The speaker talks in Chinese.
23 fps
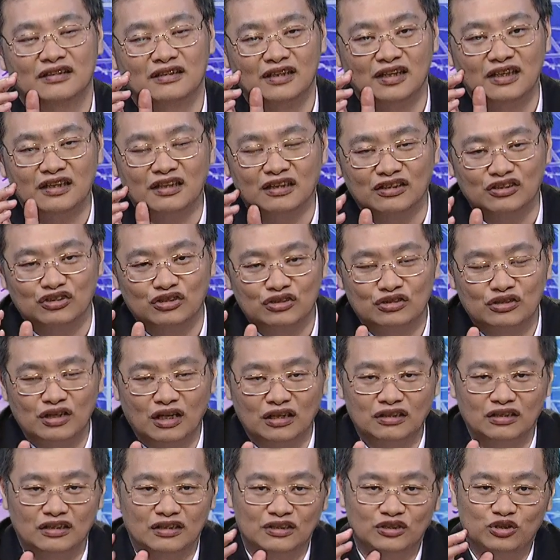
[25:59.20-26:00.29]
你可能就是
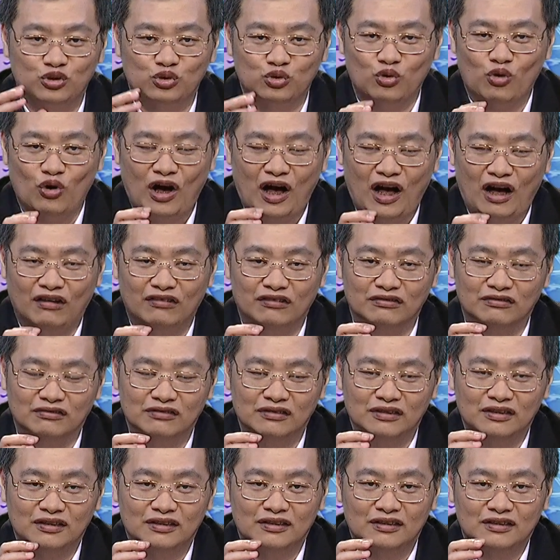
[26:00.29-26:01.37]
要你做好
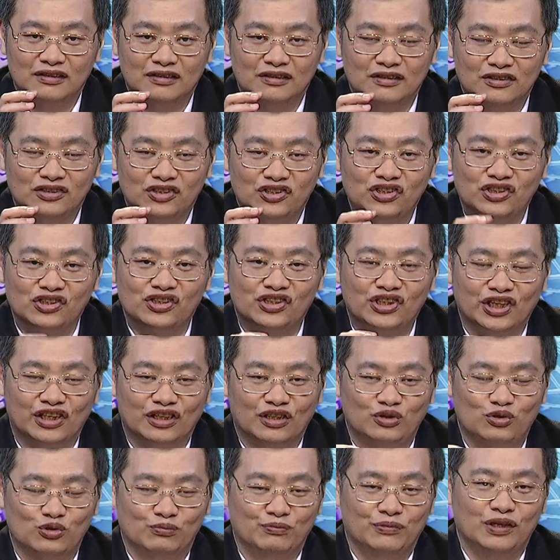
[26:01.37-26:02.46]
事前
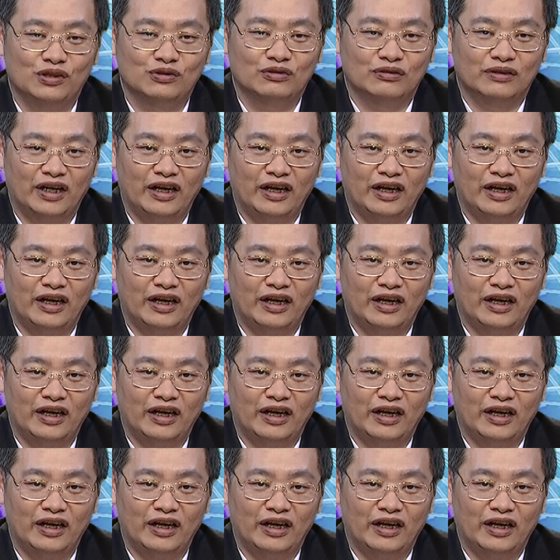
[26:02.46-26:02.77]
的准备，